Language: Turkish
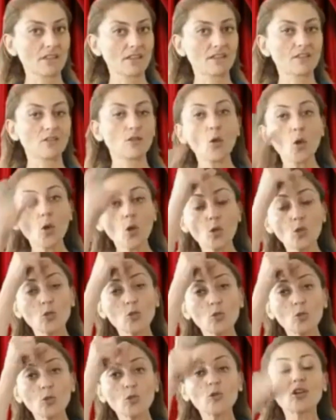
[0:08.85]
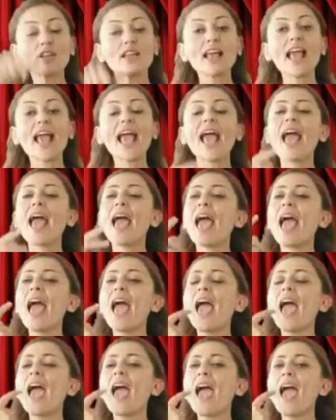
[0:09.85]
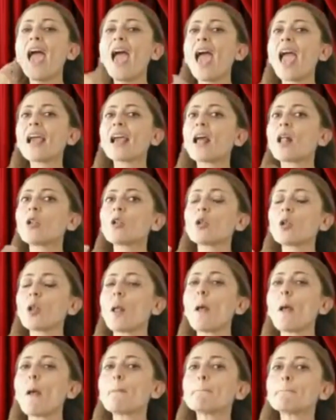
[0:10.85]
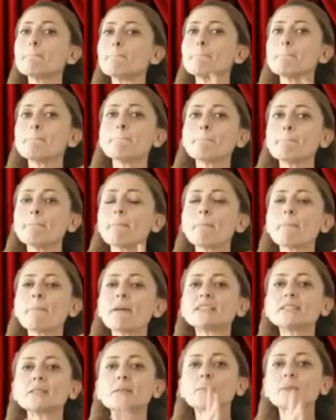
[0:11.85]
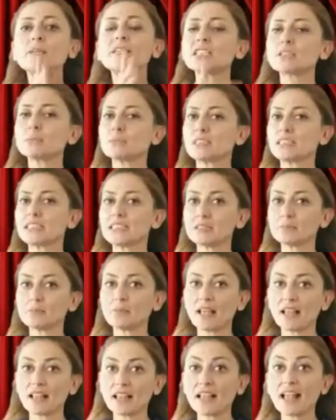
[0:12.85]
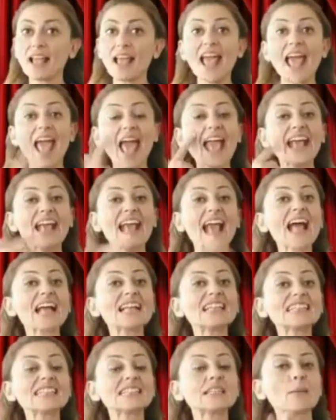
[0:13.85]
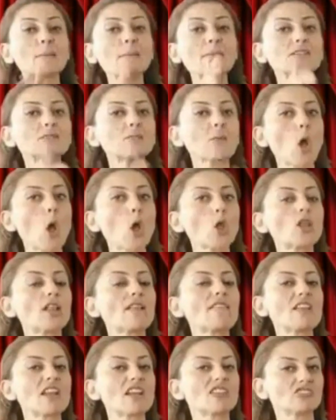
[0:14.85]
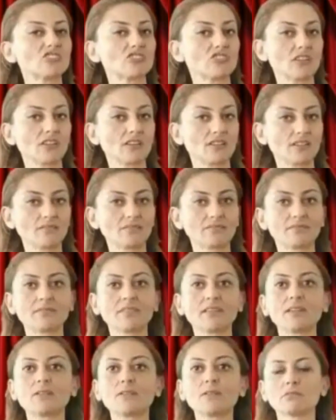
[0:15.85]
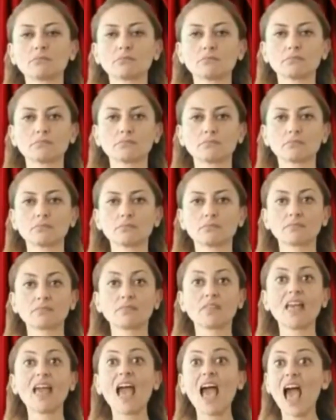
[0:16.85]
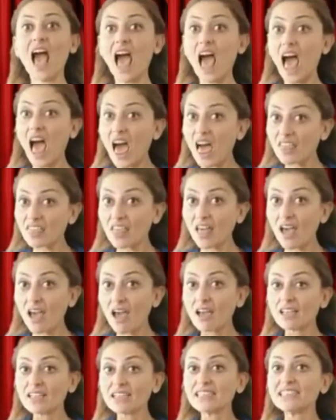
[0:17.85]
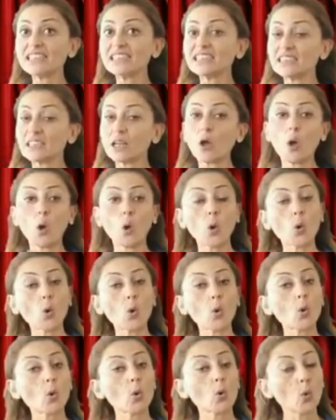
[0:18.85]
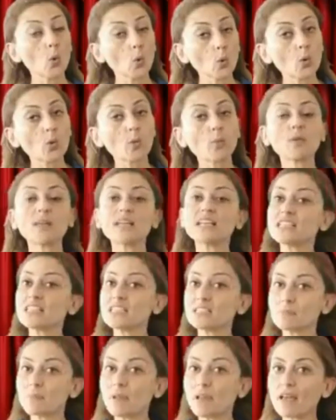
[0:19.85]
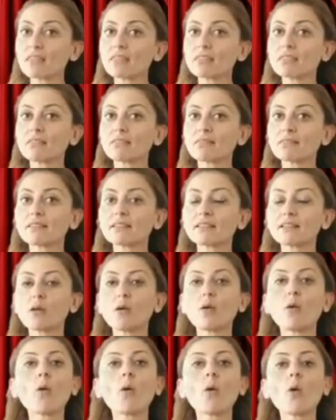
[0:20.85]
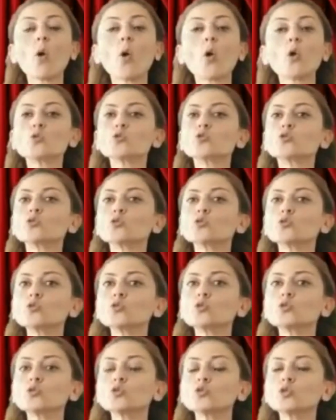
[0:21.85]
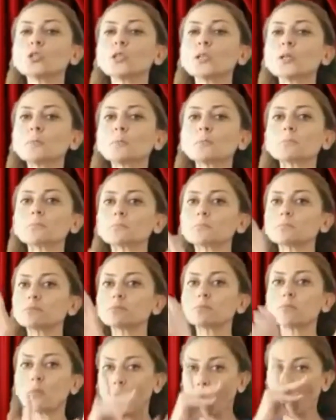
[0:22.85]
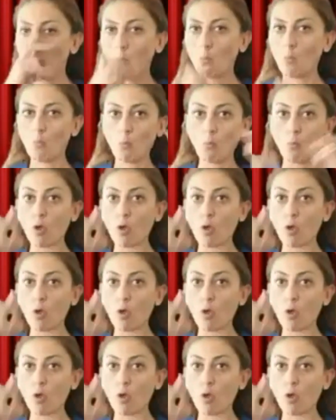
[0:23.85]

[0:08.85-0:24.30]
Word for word: Türkiye'de engellilere yönelik yürütülen başarılı bilişim hizmetlerine Engelsiz Bilişim Ödülleri verilecektir. Aday gösterilen kurum ya da hizmetler, oluşturulan jüri üyelerince değerlendirilerek,